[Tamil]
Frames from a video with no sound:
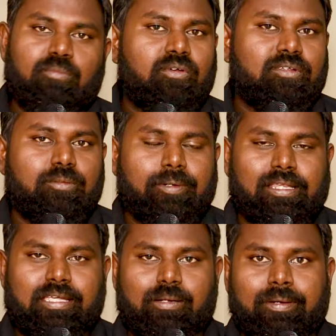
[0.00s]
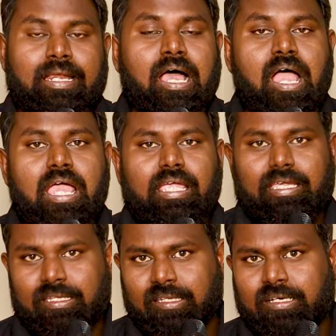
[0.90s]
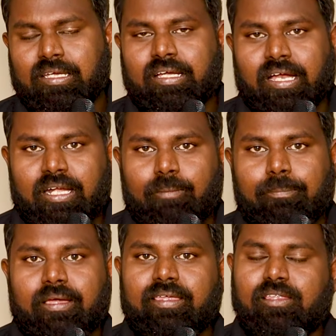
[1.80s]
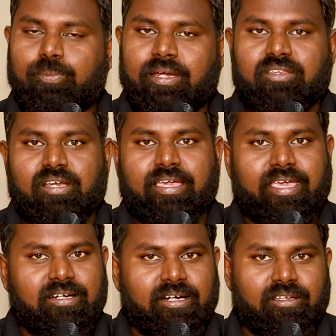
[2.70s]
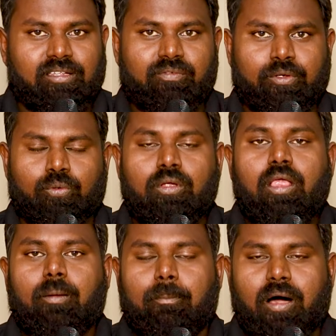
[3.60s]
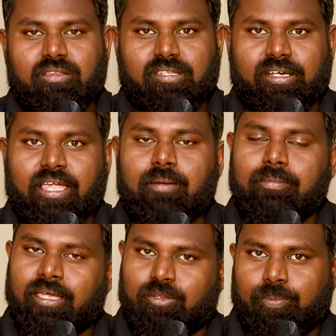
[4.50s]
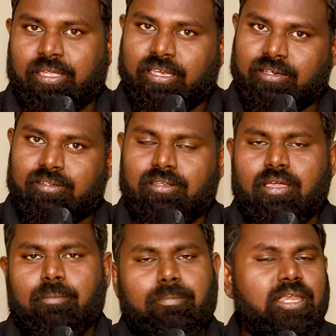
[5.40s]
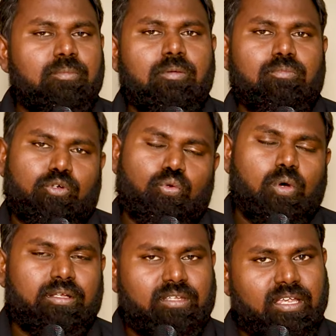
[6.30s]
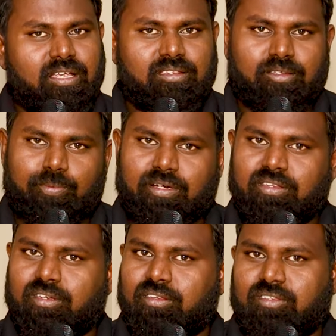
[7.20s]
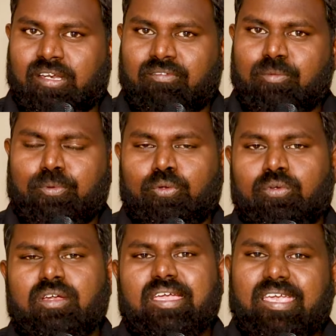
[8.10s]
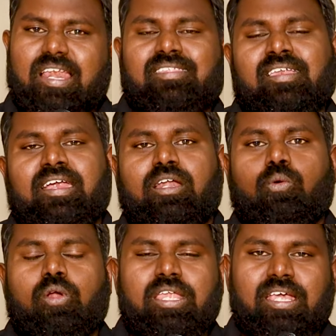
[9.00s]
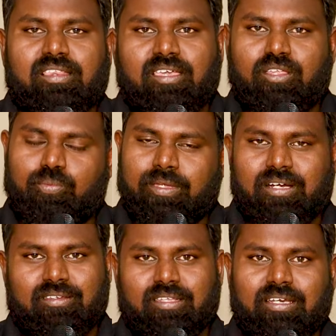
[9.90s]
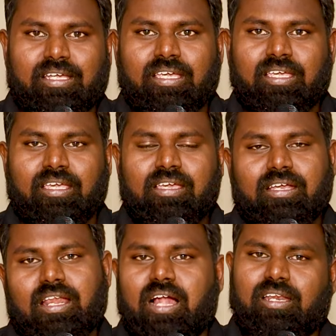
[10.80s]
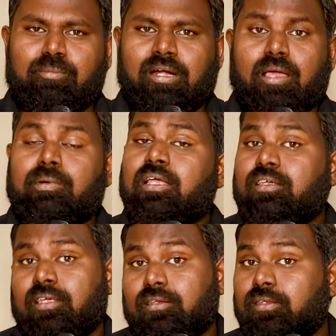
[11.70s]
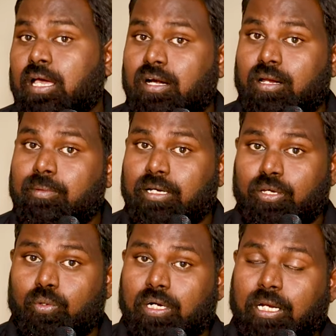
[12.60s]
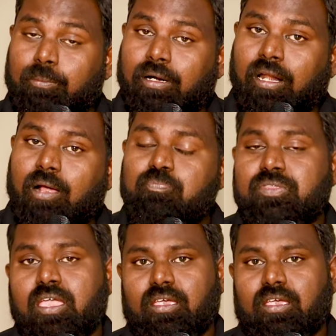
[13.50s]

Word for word: கேமில் வந்து பார்த்தீங்க அப்படின்னா இதுக்கு கண்டிப்பாக எக்ஸ்பீரியன்ஸான கேண்டிடேட்ஸ் தான் வேணும் மாஸ்டர் கேம் எக்ஸ்பீரியன்ஸ் மினிமம் டூ ஆர் த்ரீ இயர்ஸ் எக்ஸ்பீரியன்ஸ் இருந்துச்சுனாவே போதும் இல்லை சார் என்கிட்ட ஒன் இயர் தான் எக்ஸ்பீரியன்ஸ் இருக்குது நான் அட்டன் பண்ணலாமான்னா எஸ் தாராளமாக நீங்களும் அட்டன் பண்ணலாம்